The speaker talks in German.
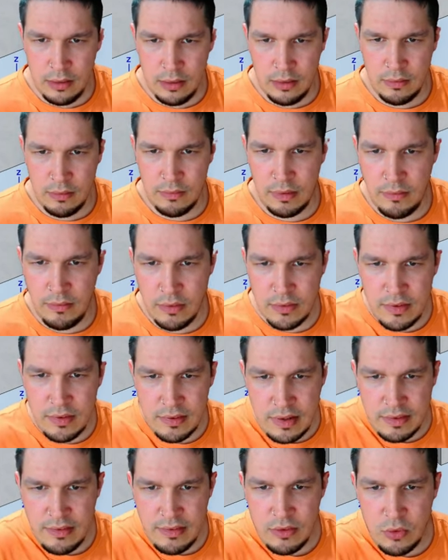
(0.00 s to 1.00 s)
Wenn wir uns das
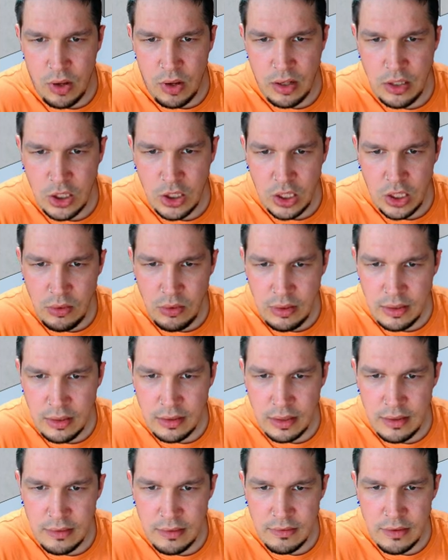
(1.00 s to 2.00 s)
Ganze so anschauen,
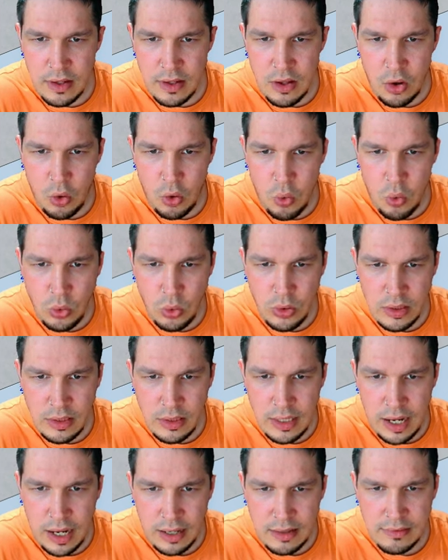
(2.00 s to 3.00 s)
dann ist rot
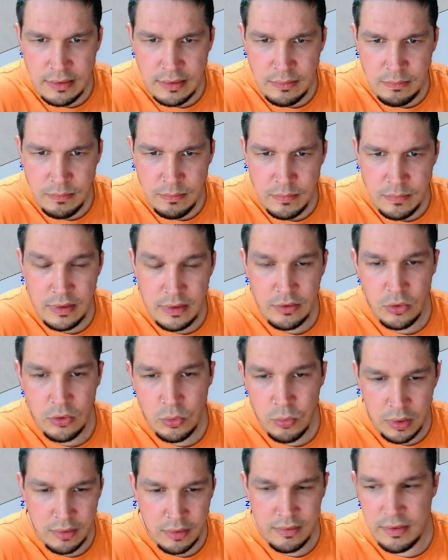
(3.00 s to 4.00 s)
die Achse, die ist
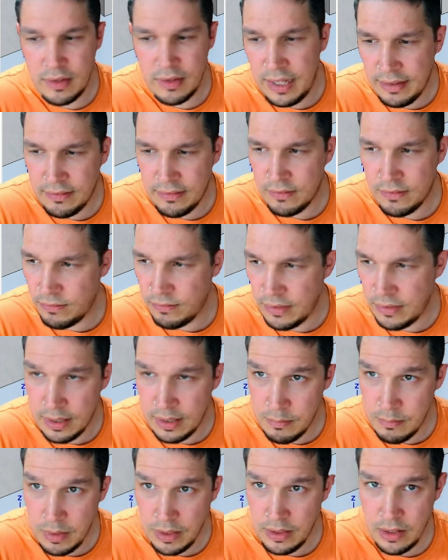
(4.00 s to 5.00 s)
übrigens x wie
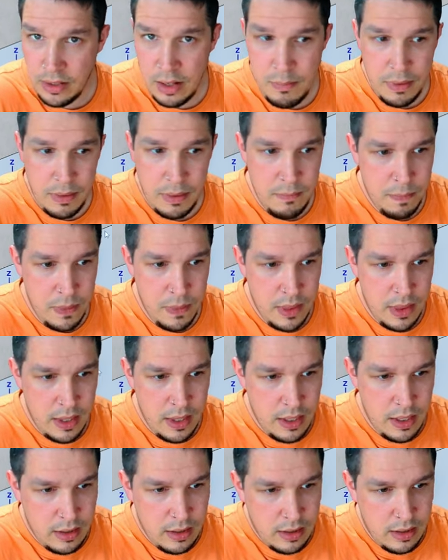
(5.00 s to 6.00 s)
immer in Alplan,
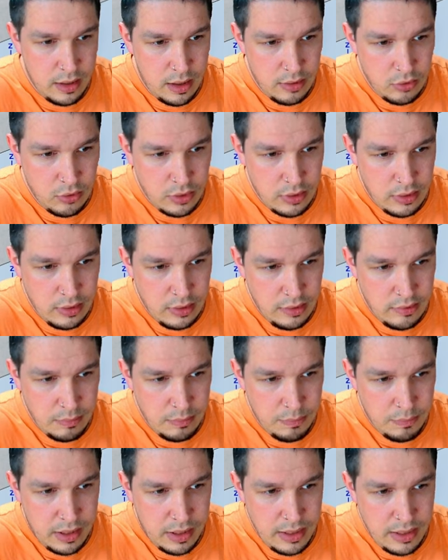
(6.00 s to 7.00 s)
also diese
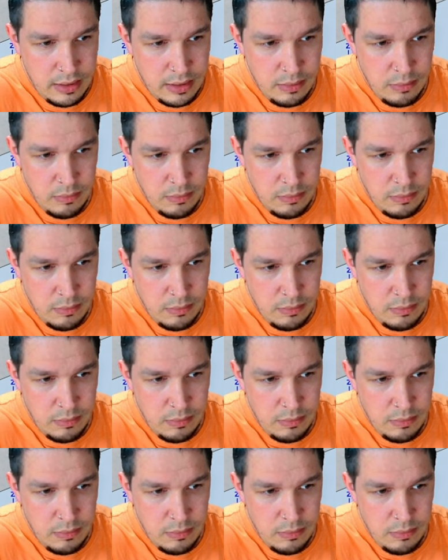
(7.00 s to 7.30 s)
Breite.